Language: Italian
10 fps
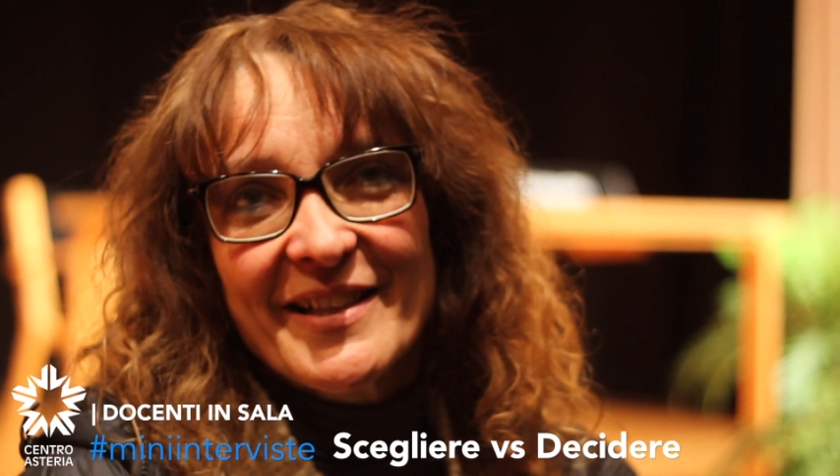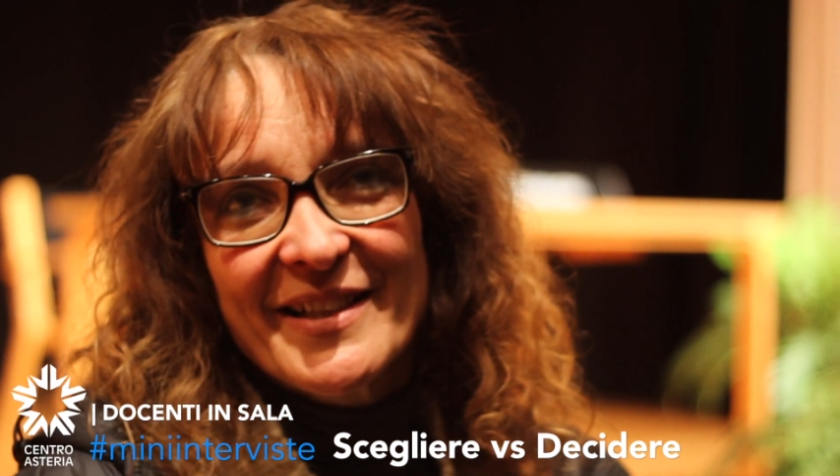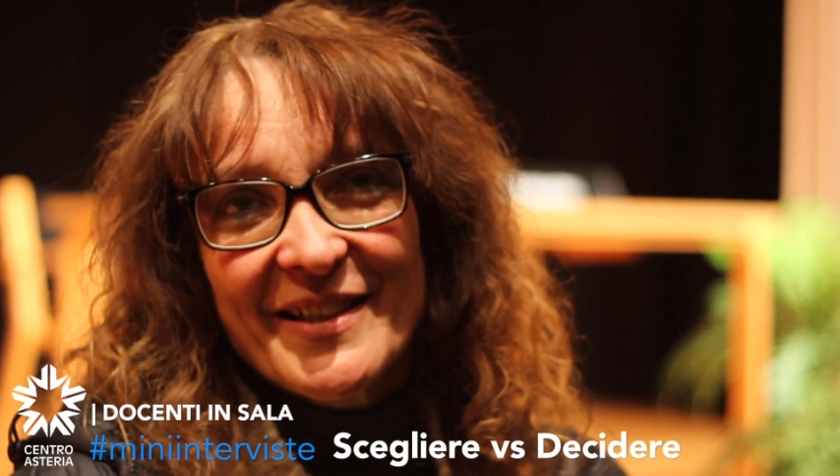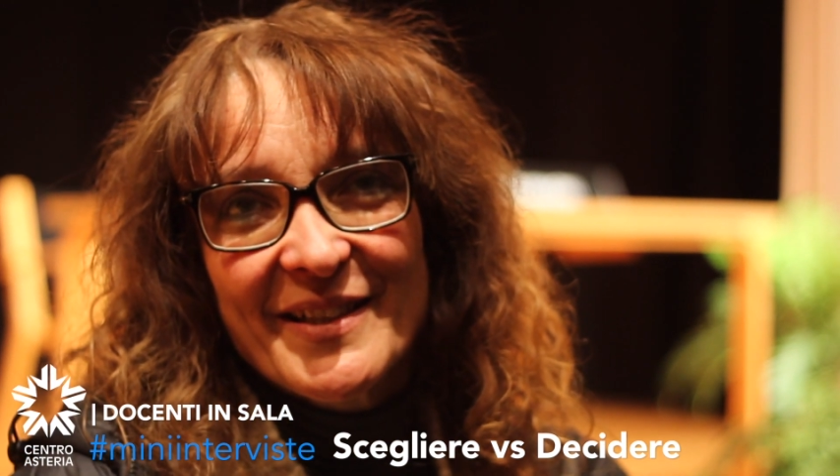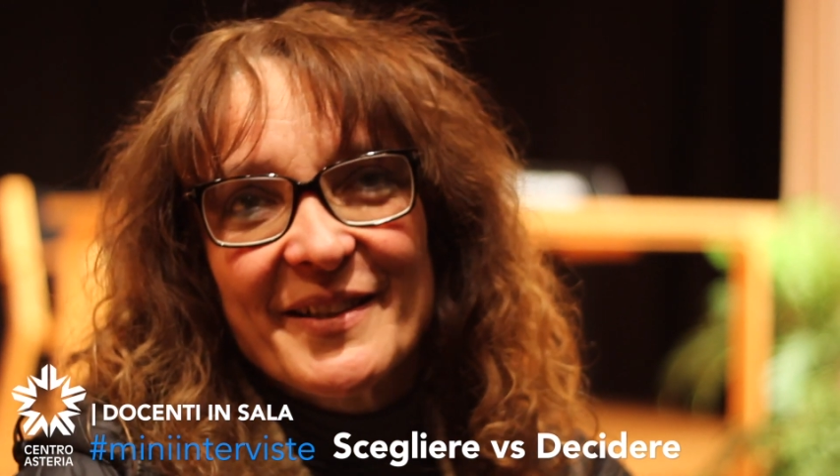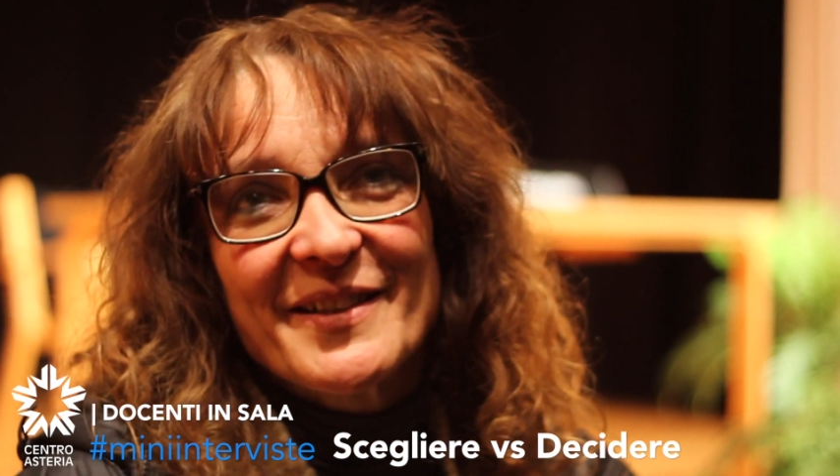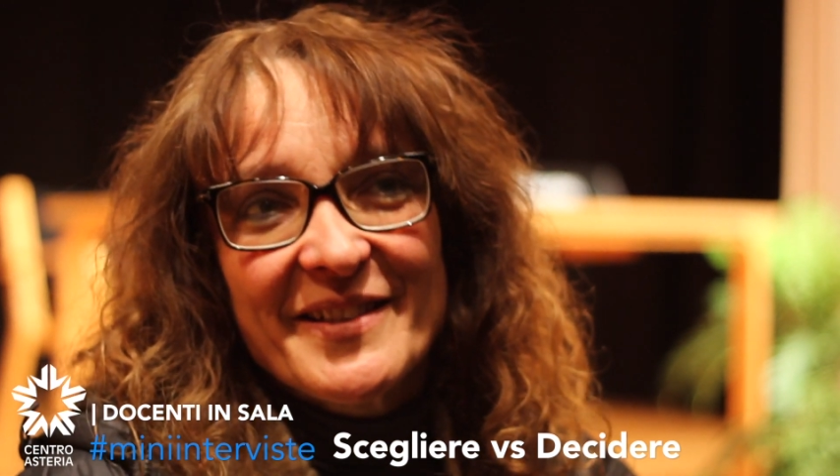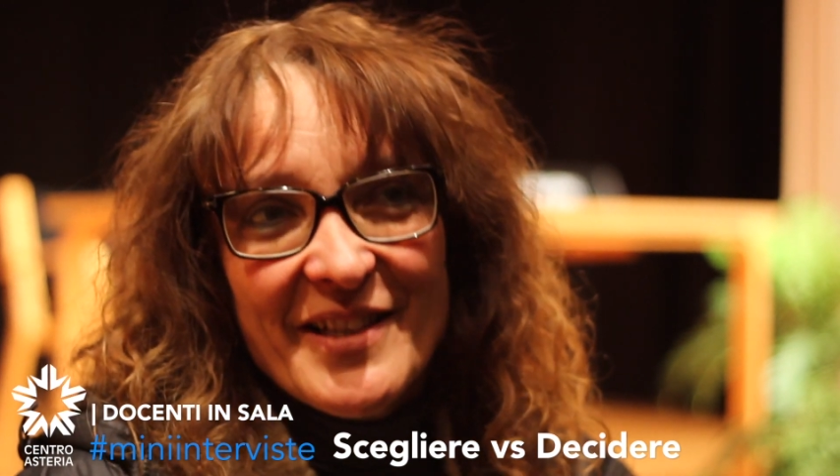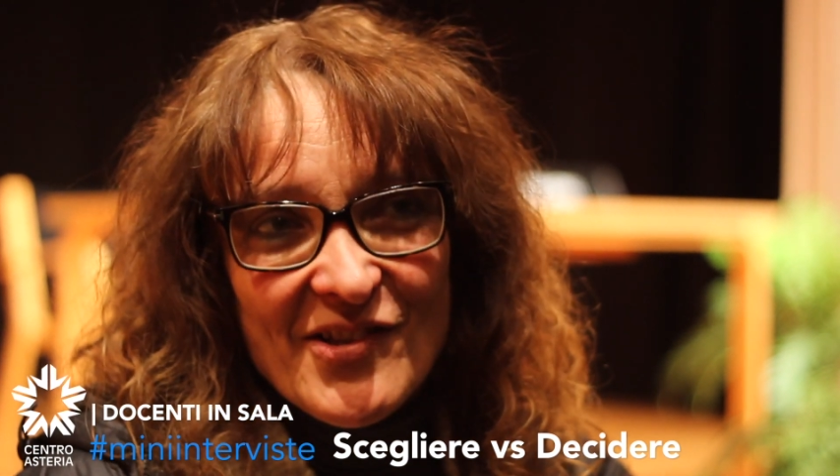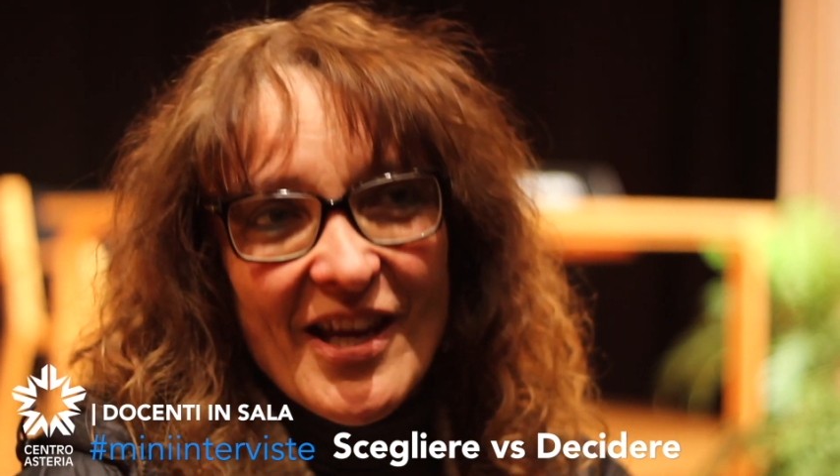
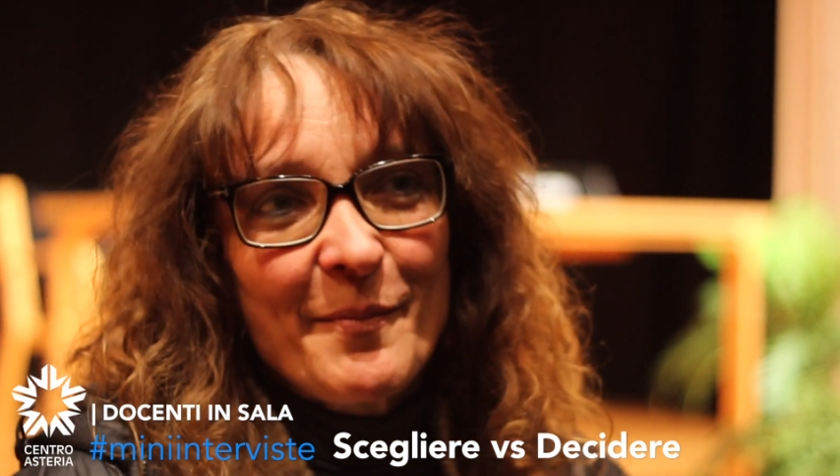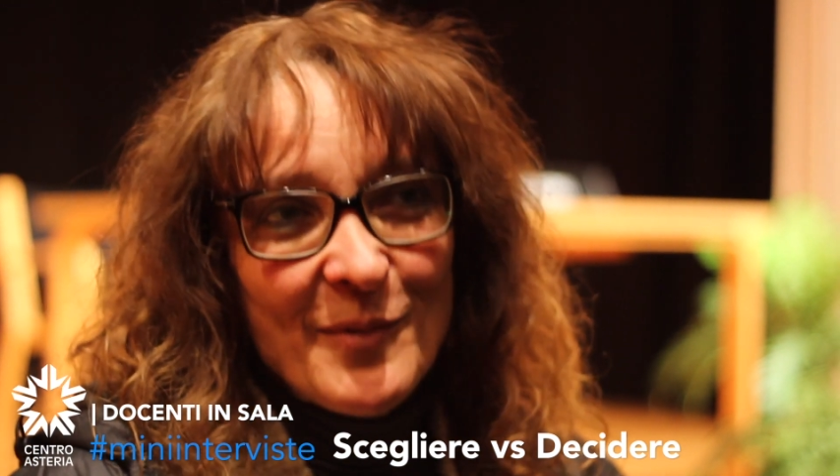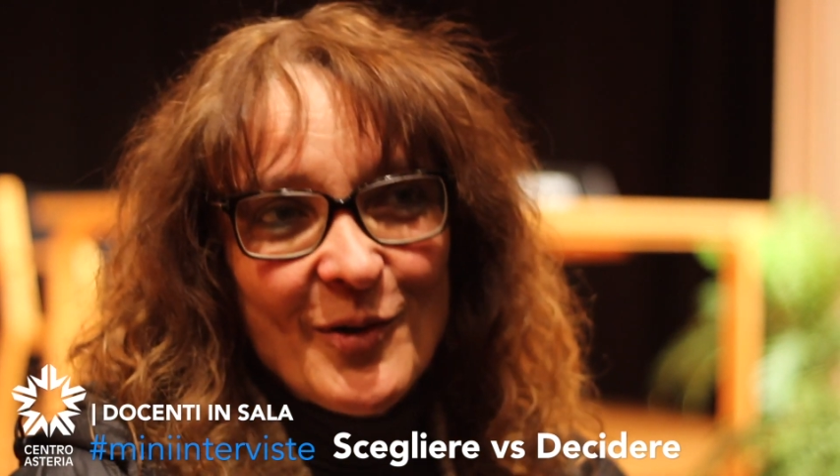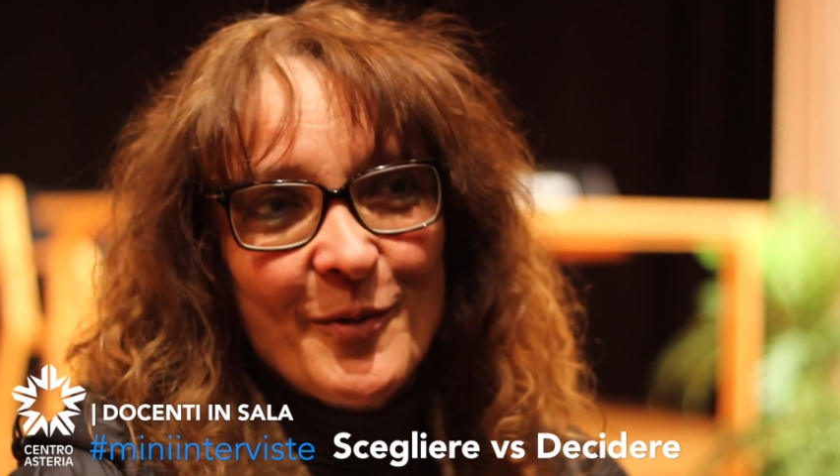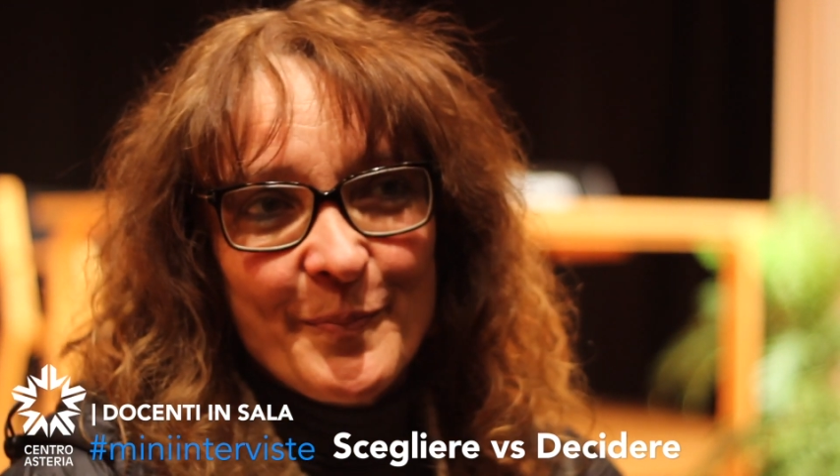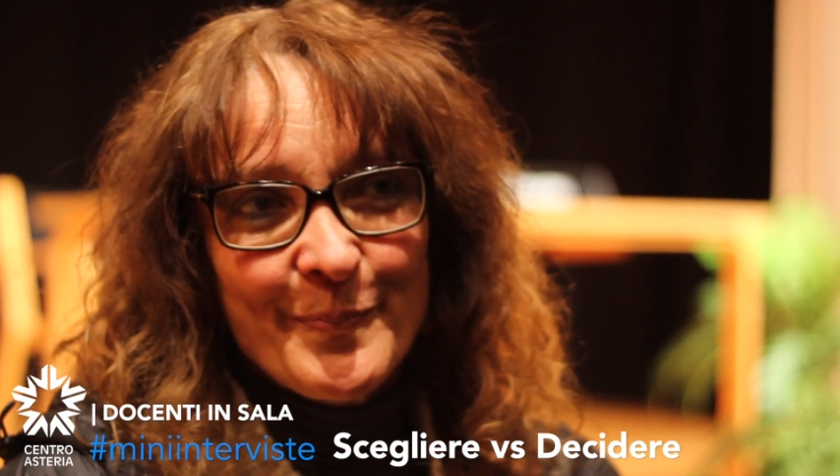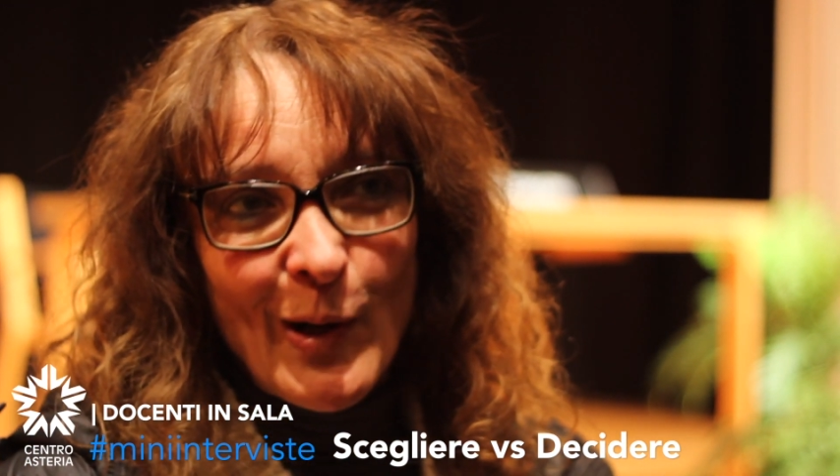eh, diciamo,